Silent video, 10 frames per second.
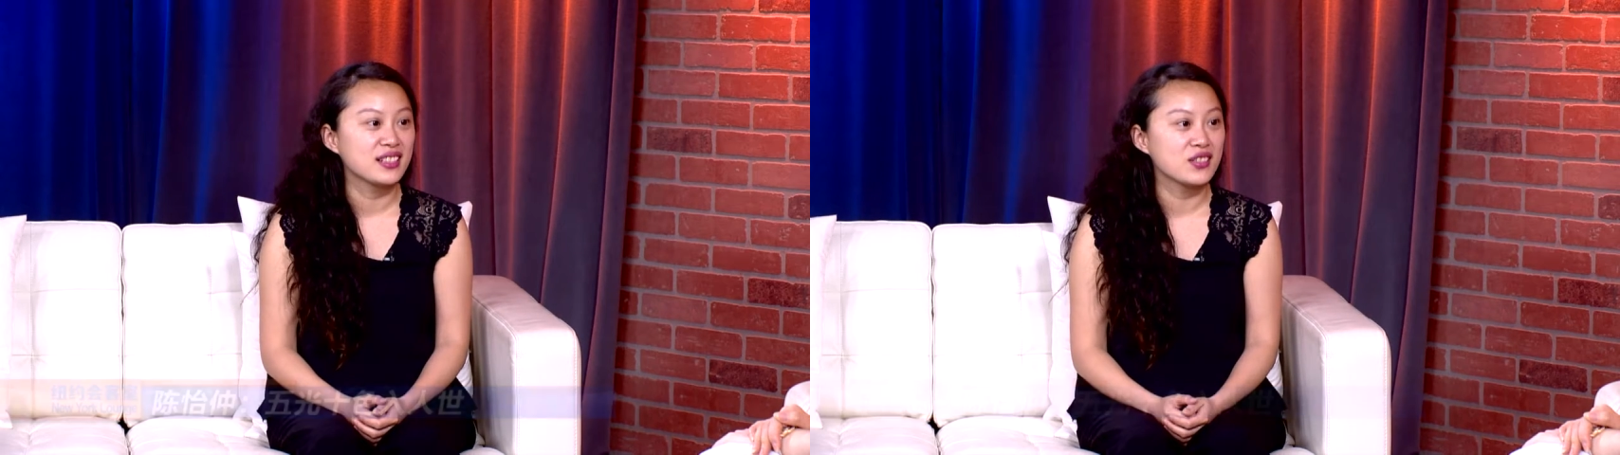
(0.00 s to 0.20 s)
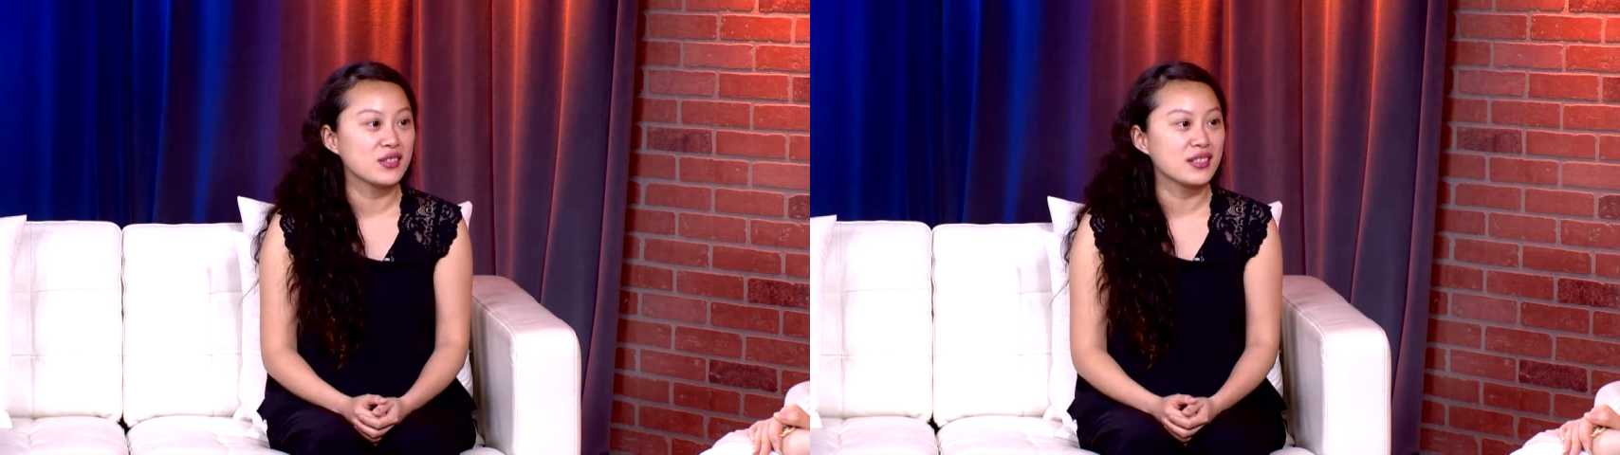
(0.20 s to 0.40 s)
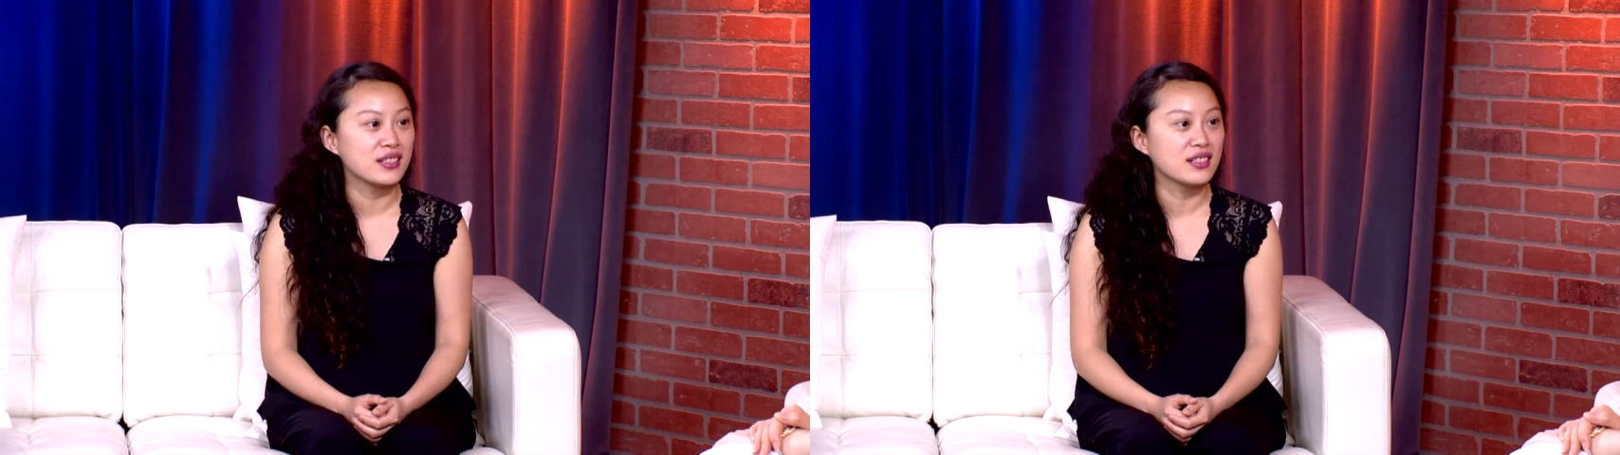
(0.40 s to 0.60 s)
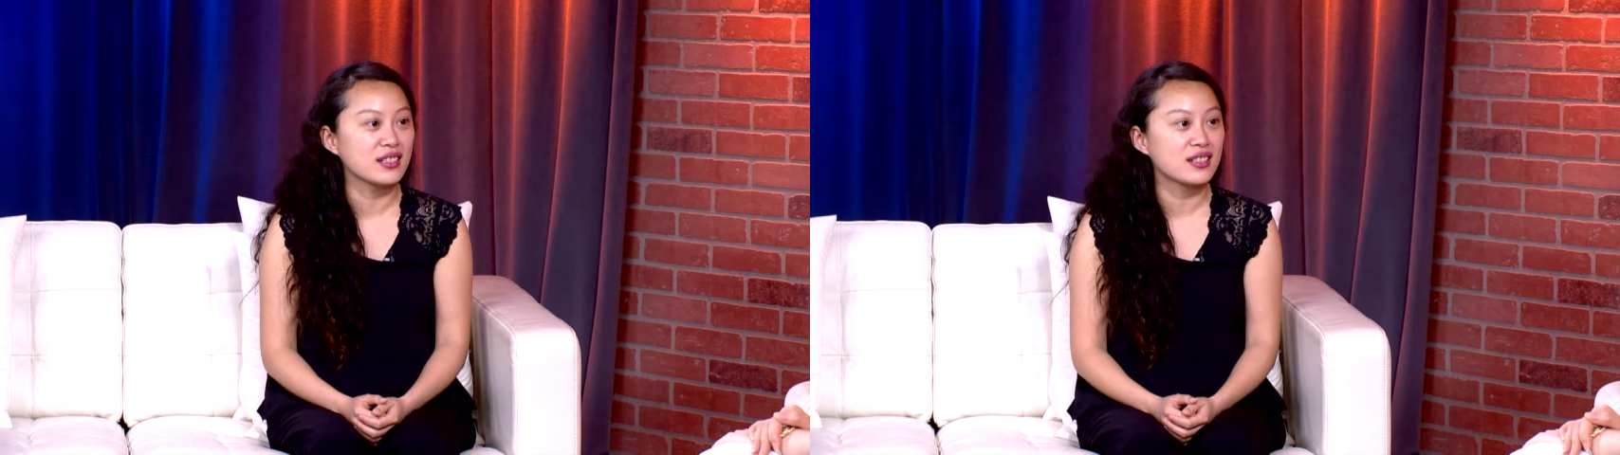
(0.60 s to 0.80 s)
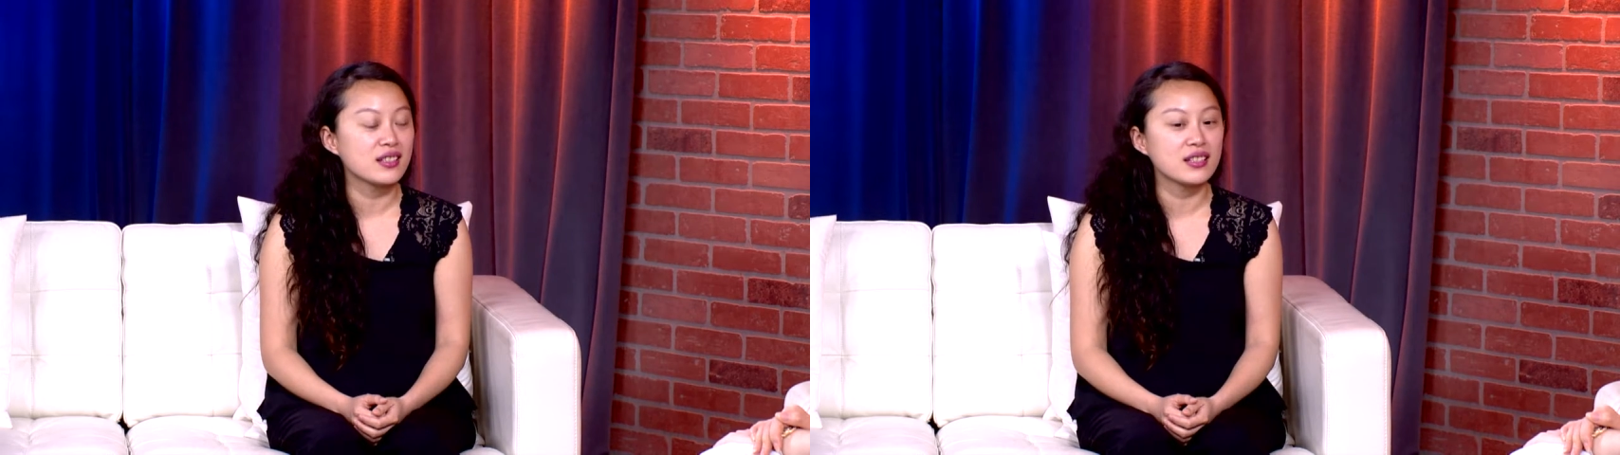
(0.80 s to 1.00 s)
就是
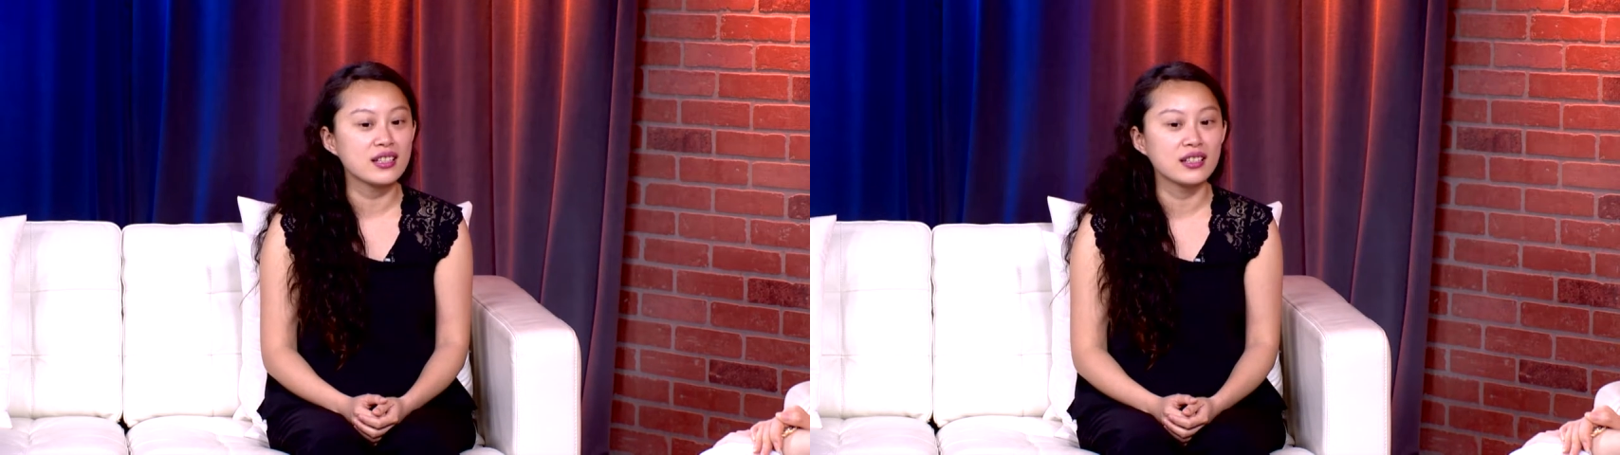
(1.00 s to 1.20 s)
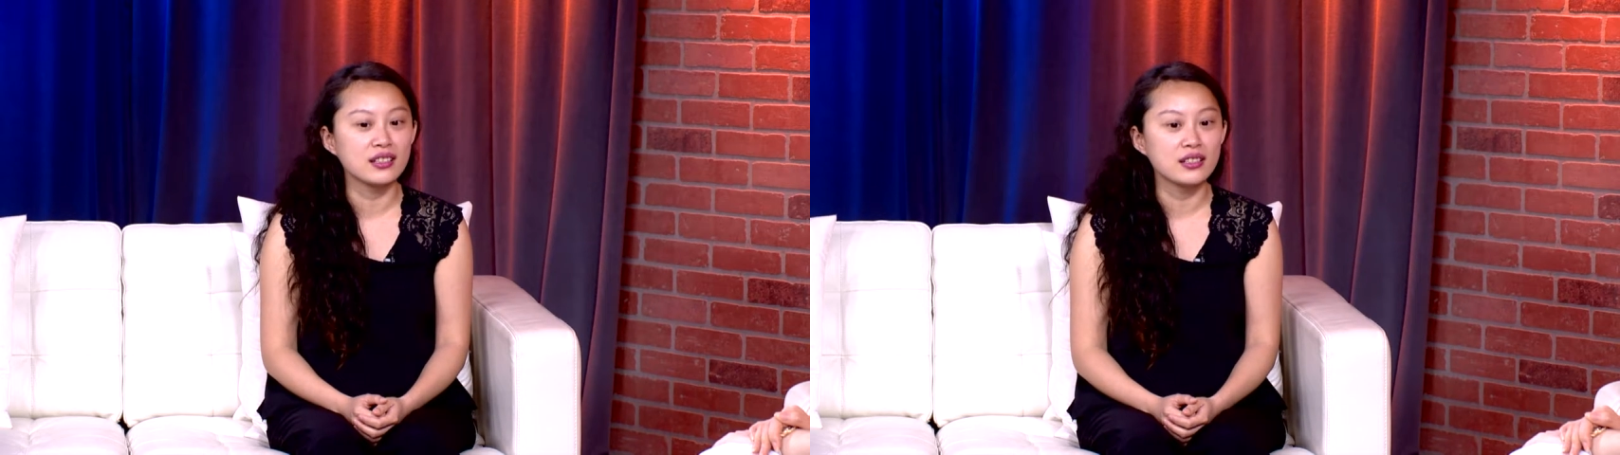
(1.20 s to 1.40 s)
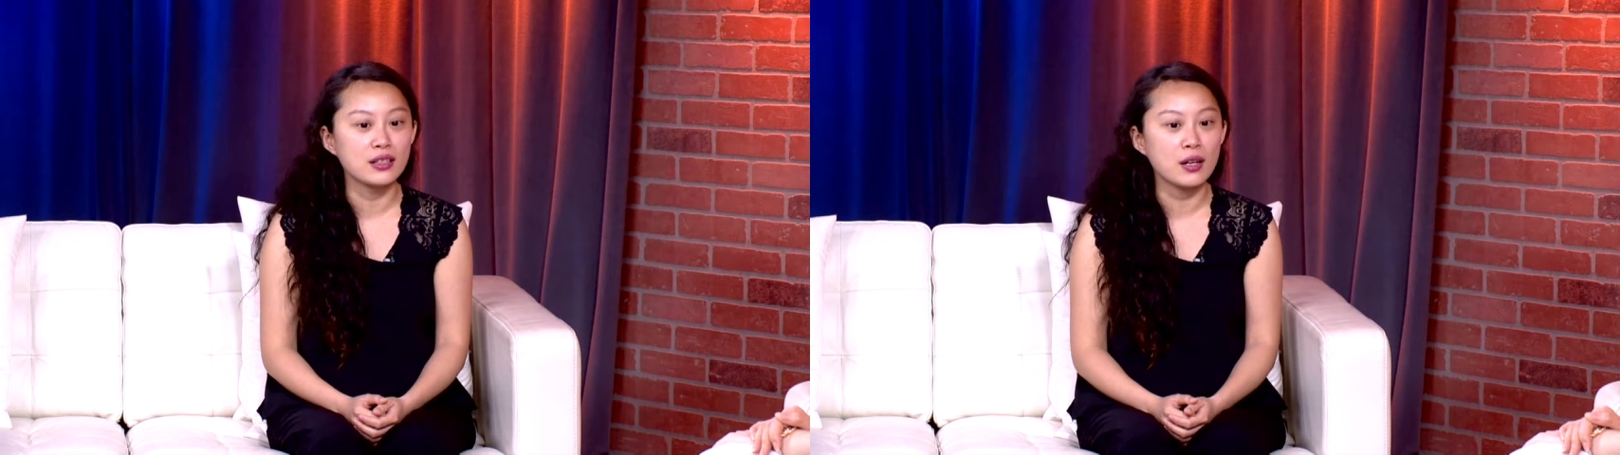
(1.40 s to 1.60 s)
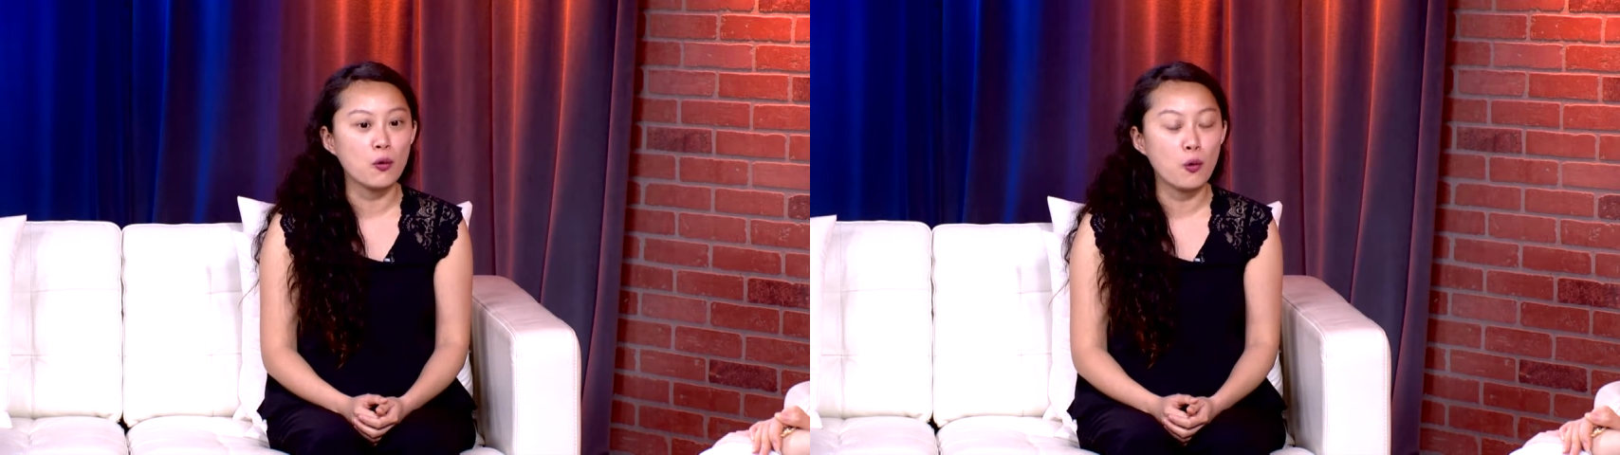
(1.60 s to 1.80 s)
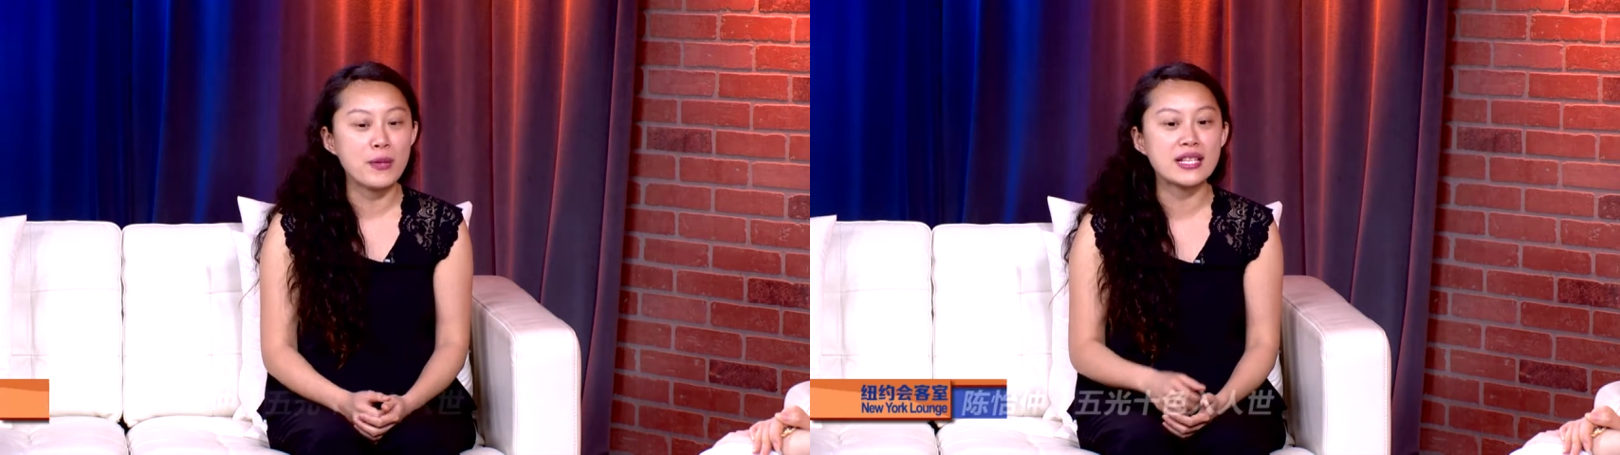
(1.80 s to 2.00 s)
这是一个
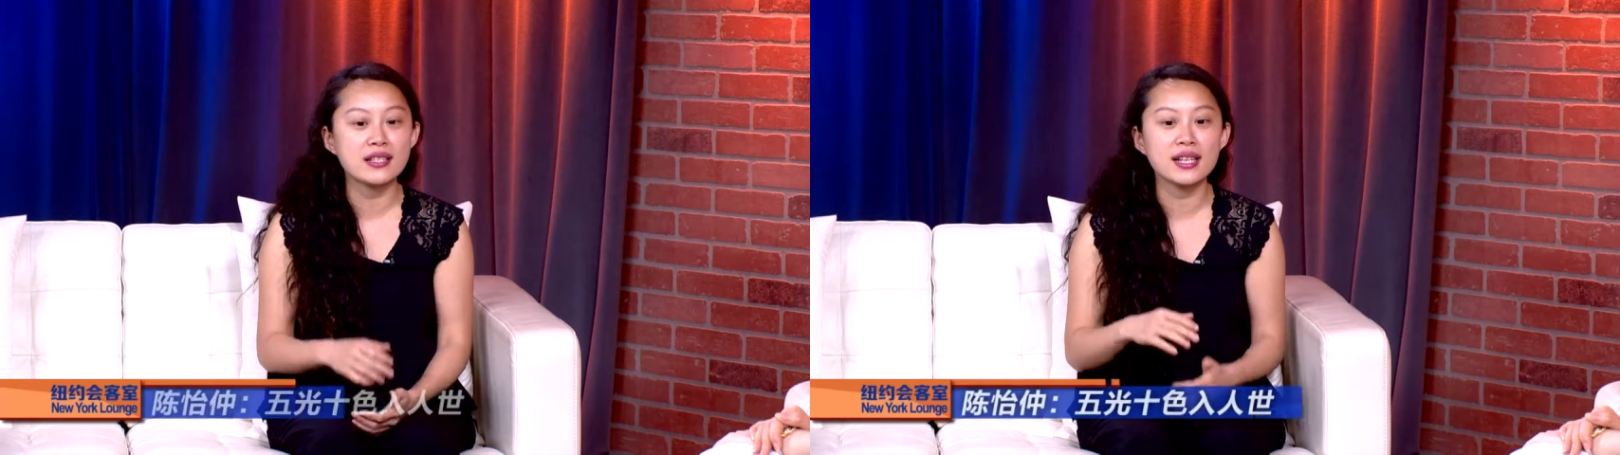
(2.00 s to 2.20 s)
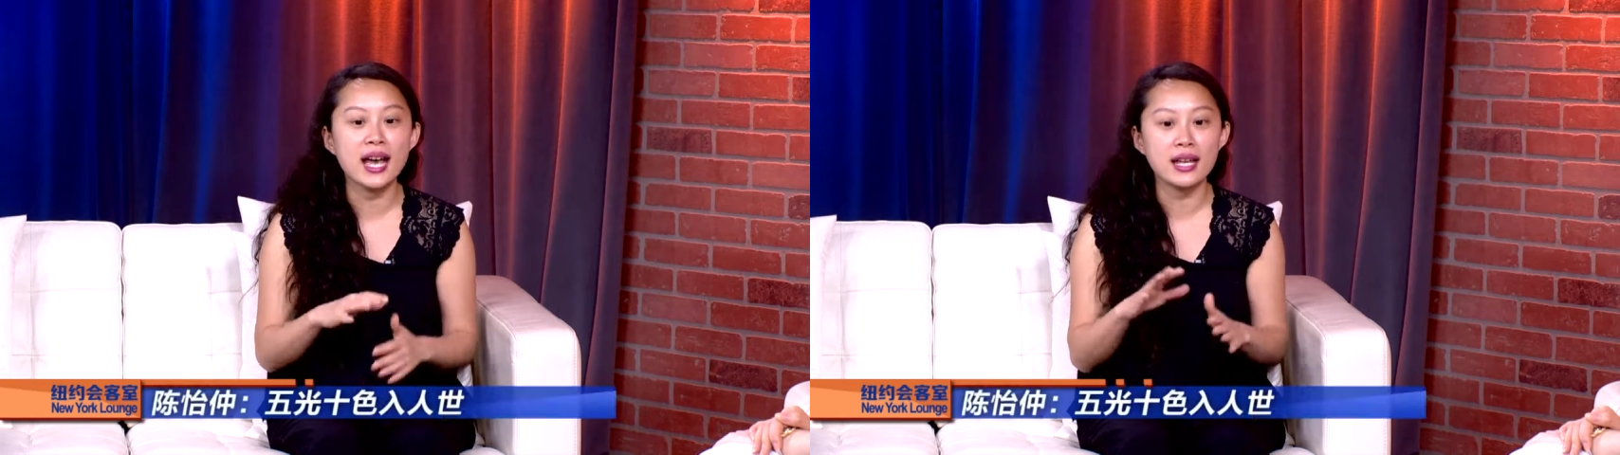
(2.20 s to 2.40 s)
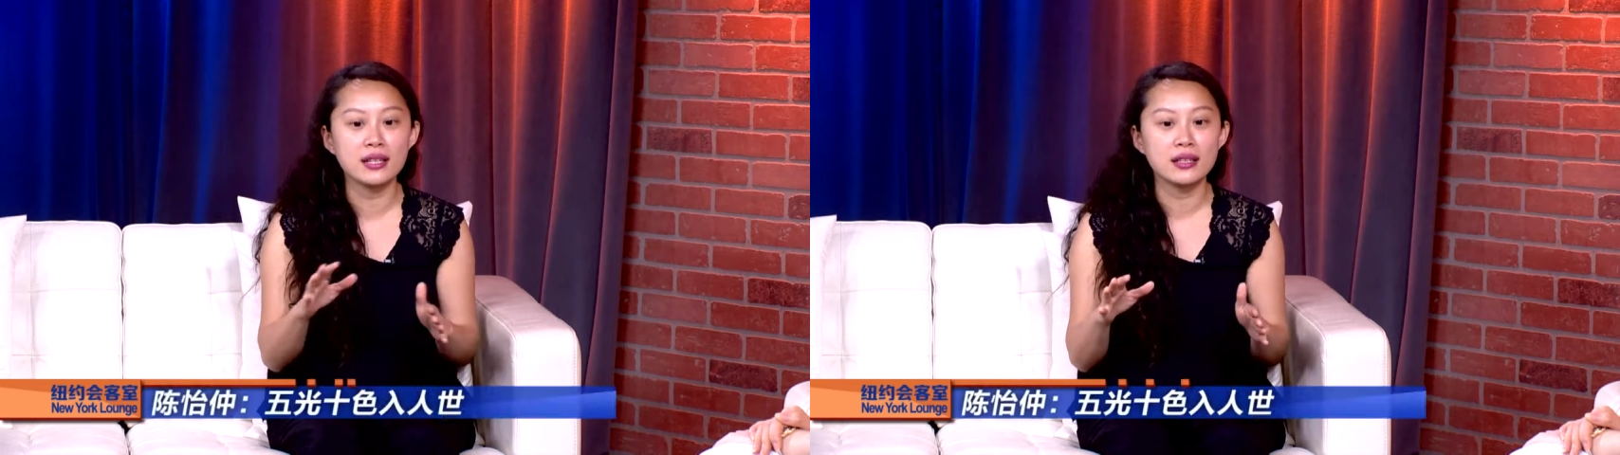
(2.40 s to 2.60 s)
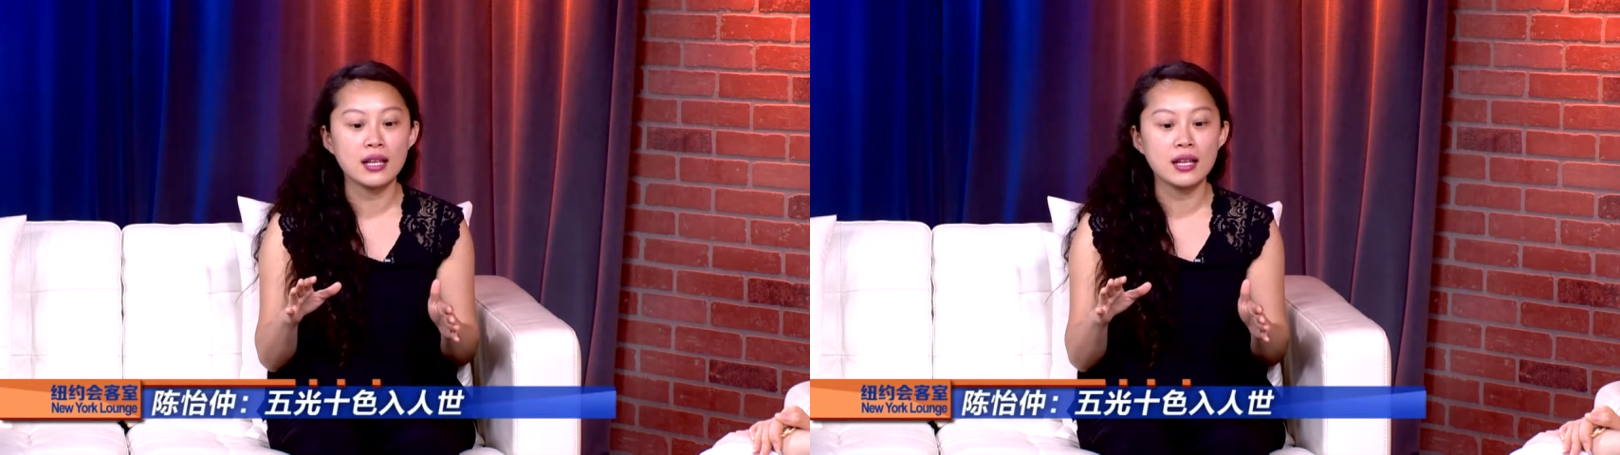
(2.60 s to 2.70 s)
我每次看，